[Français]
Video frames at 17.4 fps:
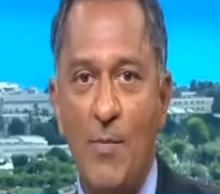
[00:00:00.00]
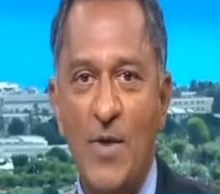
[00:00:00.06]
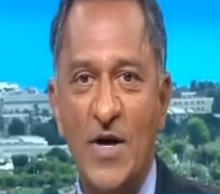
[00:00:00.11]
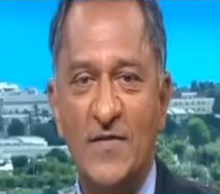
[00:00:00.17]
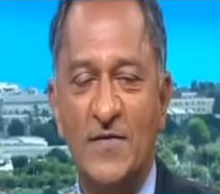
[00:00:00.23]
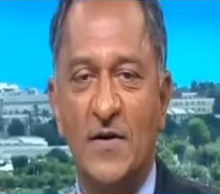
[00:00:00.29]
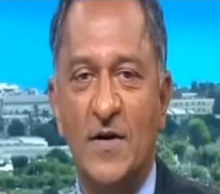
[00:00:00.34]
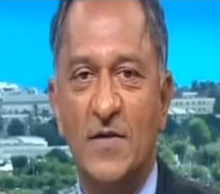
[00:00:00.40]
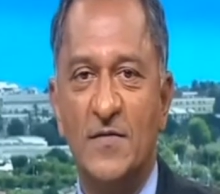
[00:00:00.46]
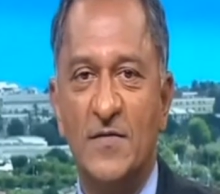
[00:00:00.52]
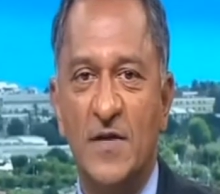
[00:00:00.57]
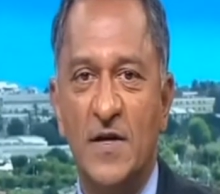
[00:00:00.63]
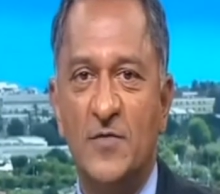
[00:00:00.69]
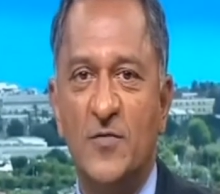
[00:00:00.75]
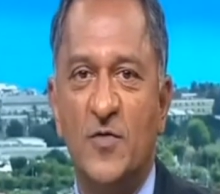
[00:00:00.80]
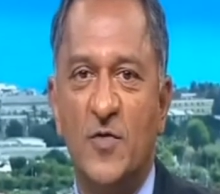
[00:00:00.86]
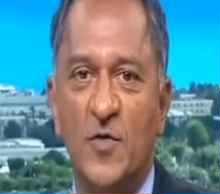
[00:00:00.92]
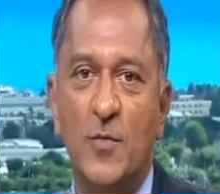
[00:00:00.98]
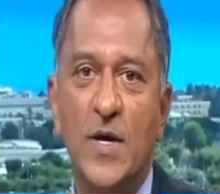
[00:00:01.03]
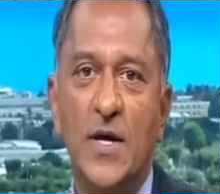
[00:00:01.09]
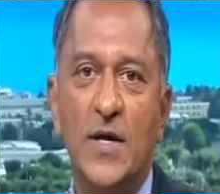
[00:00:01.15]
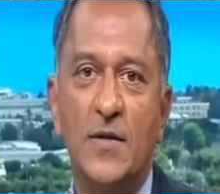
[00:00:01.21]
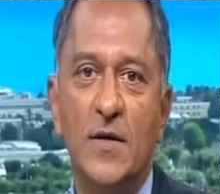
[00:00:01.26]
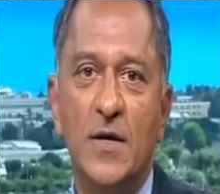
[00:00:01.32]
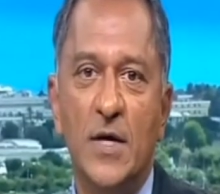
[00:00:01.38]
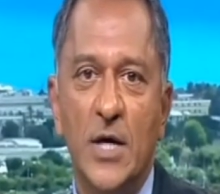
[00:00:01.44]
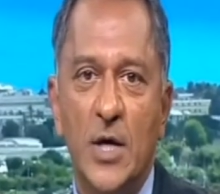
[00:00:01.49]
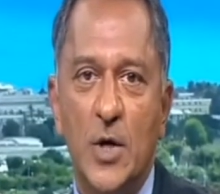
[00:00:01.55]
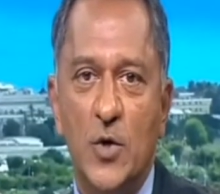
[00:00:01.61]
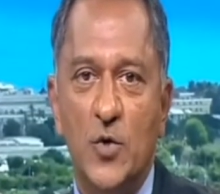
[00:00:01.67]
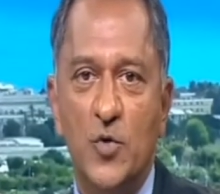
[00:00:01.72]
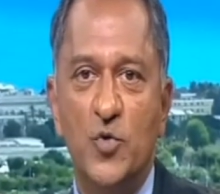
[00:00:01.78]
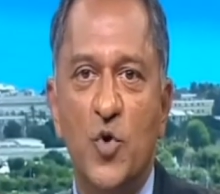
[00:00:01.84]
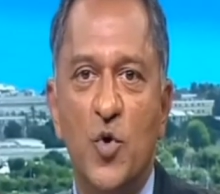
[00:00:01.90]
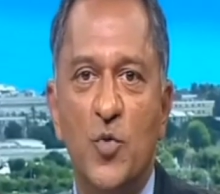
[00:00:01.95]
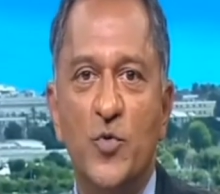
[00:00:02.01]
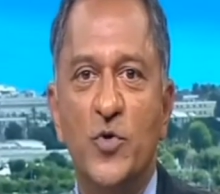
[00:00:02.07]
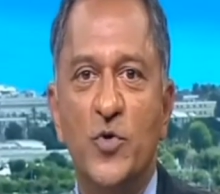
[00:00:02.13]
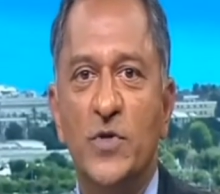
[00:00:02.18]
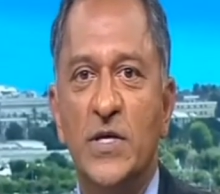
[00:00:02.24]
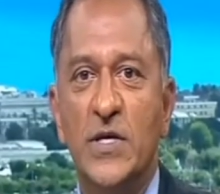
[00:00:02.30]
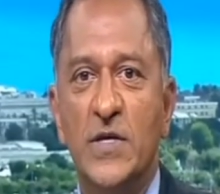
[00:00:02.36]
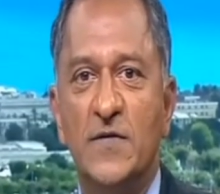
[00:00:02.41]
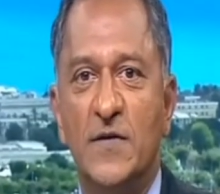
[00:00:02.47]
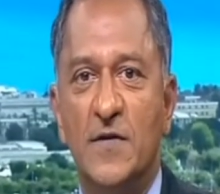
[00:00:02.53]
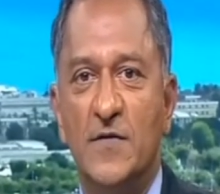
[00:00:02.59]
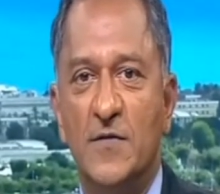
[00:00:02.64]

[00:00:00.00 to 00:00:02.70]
bassins cette semaine, une commune qui